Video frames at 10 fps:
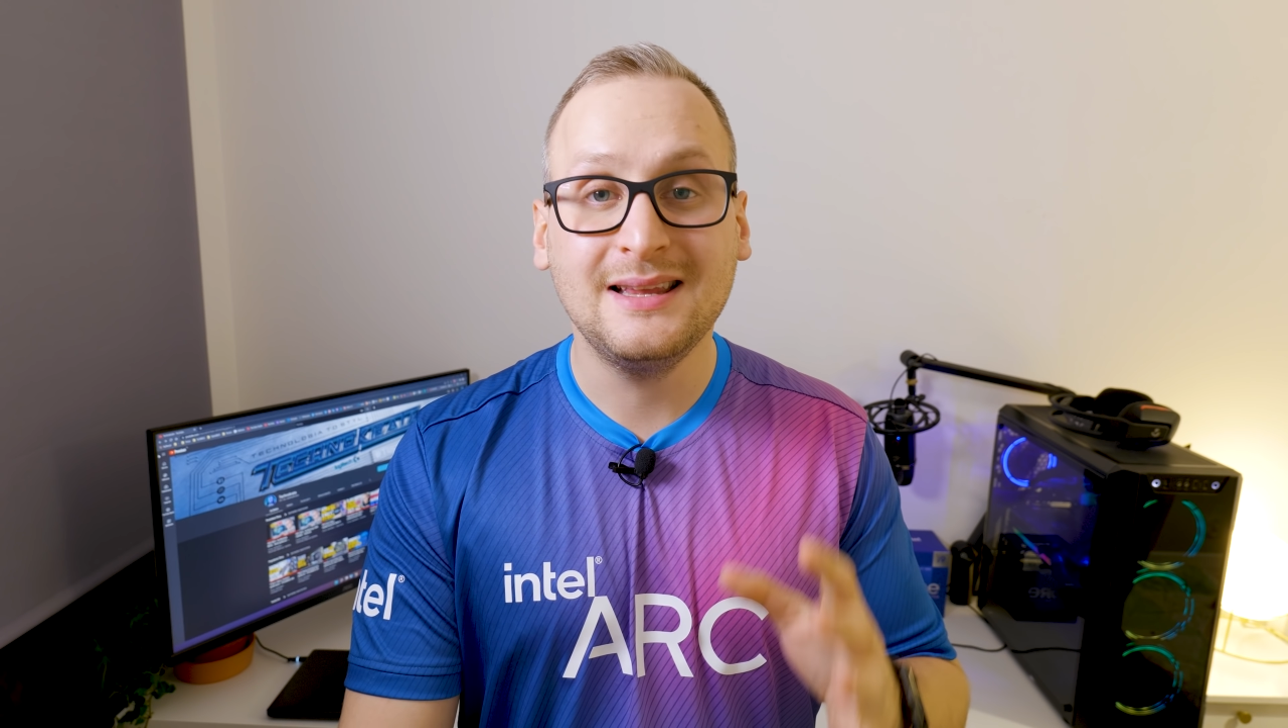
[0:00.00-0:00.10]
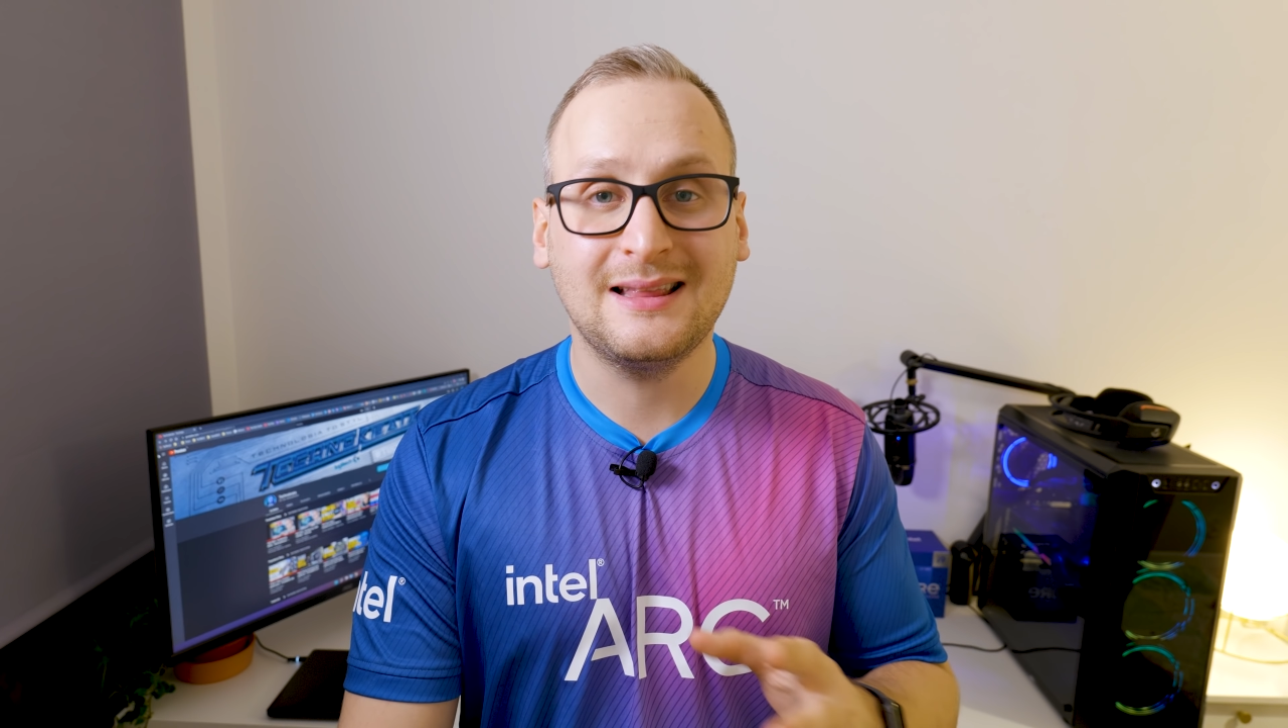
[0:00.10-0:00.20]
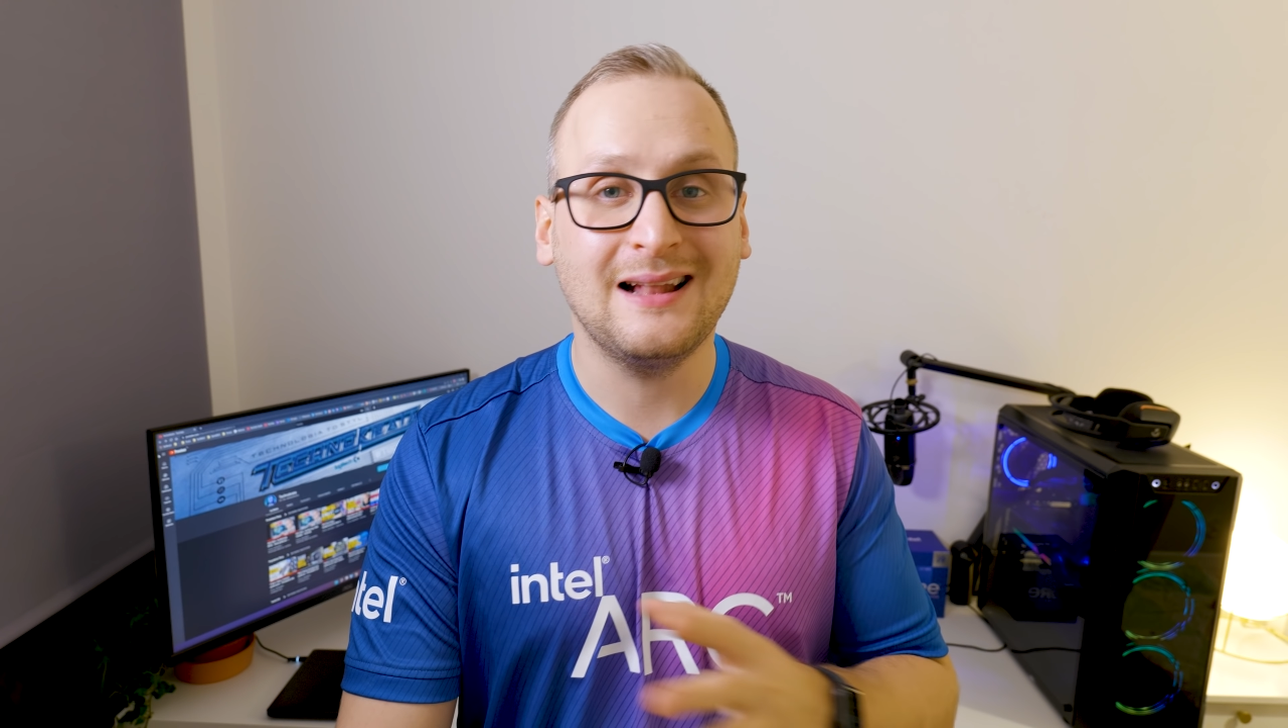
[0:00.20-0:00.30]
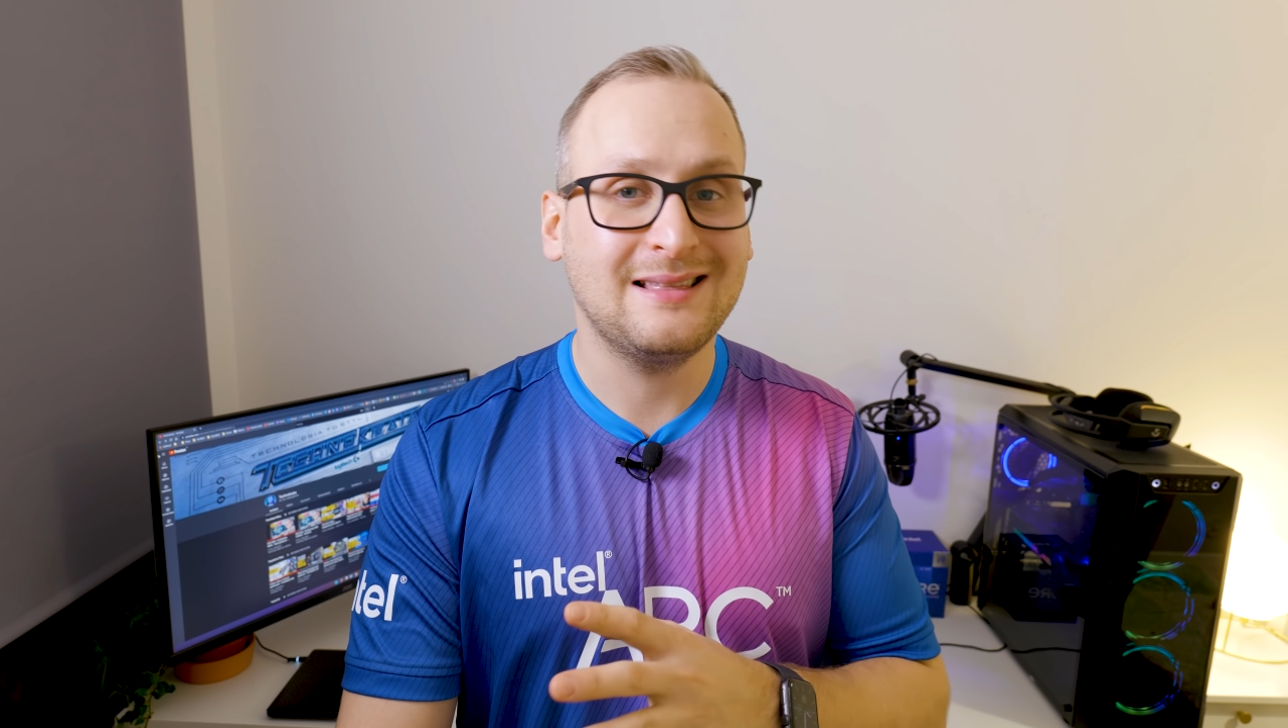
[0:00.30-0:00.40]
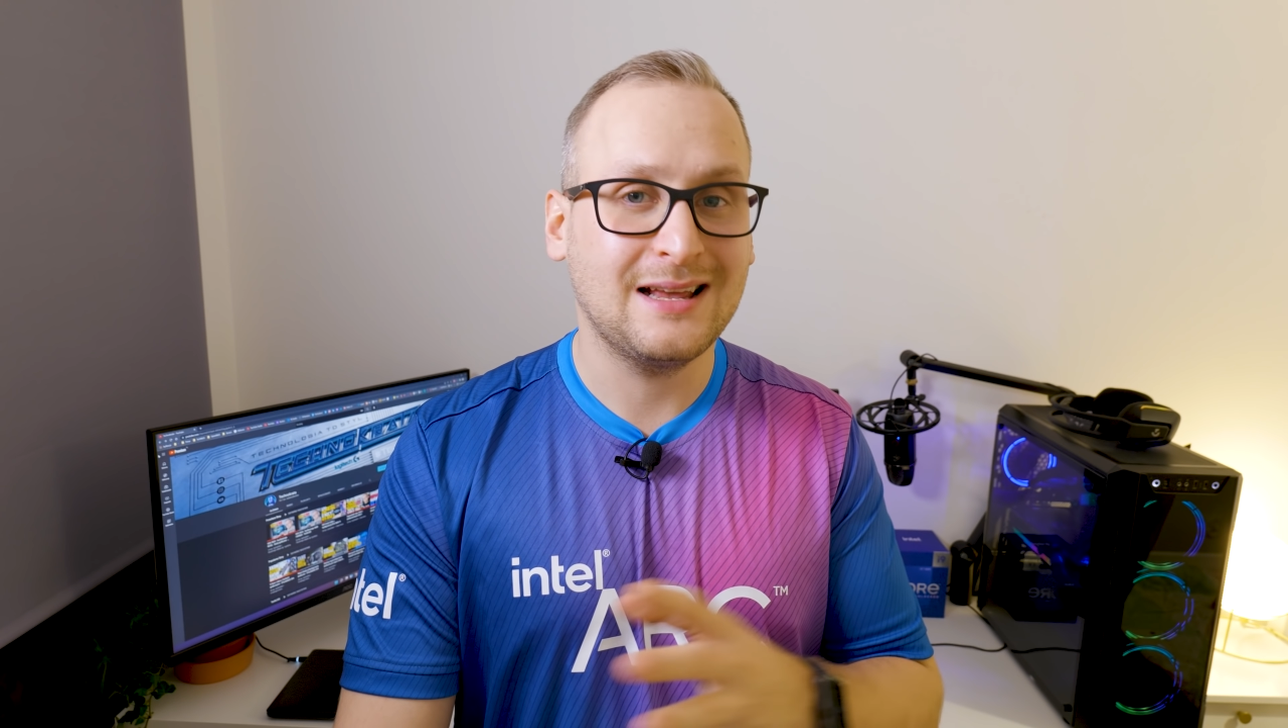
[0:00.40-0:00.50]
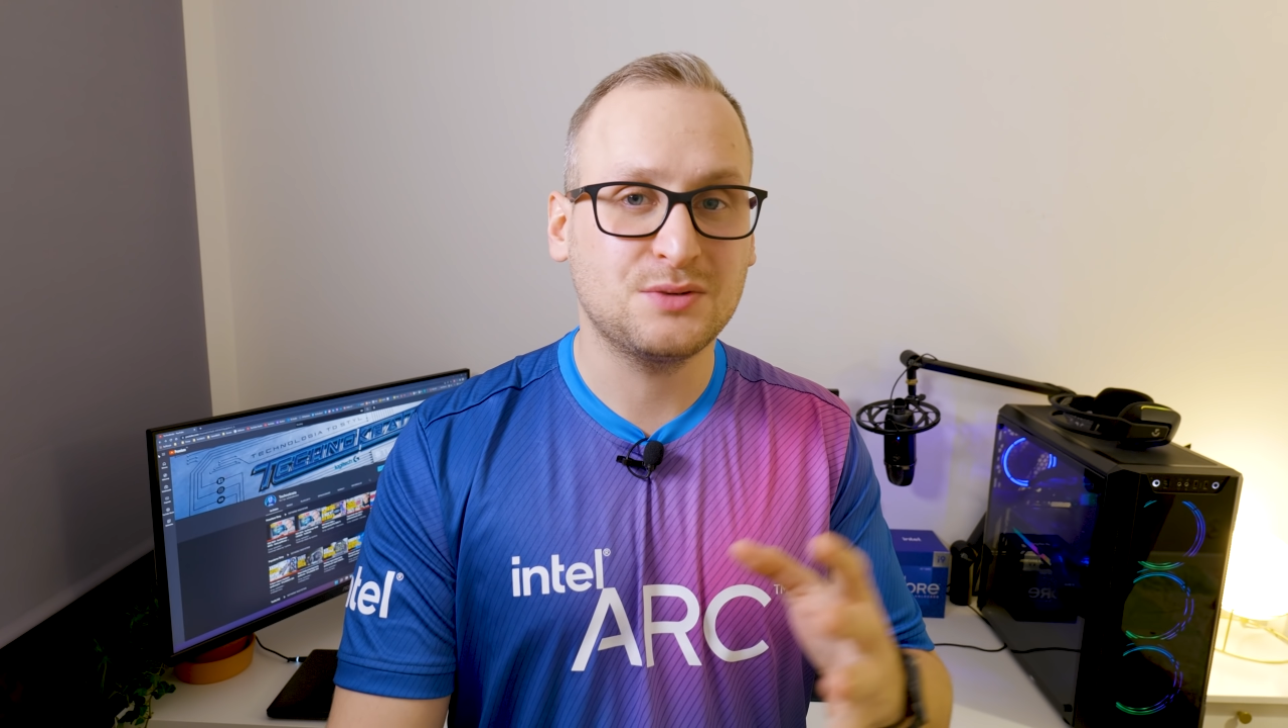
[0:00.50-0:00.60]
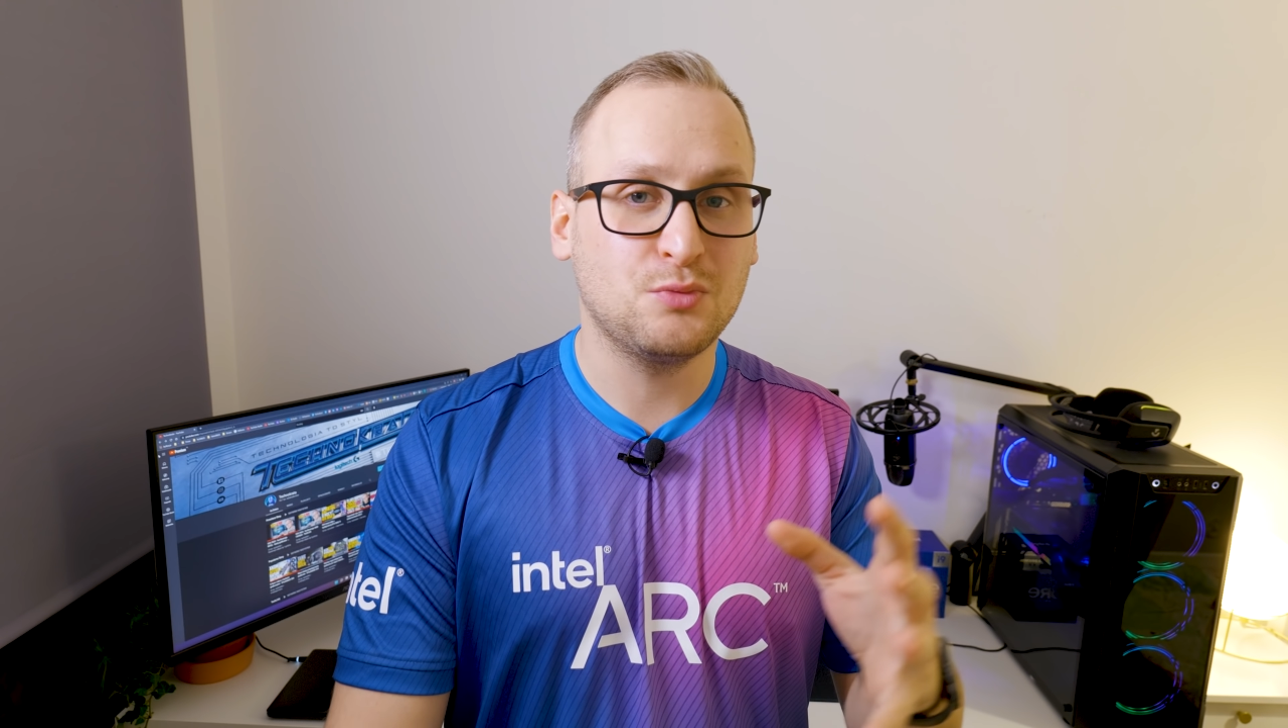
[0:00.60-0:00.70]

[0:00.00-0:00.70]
Intel też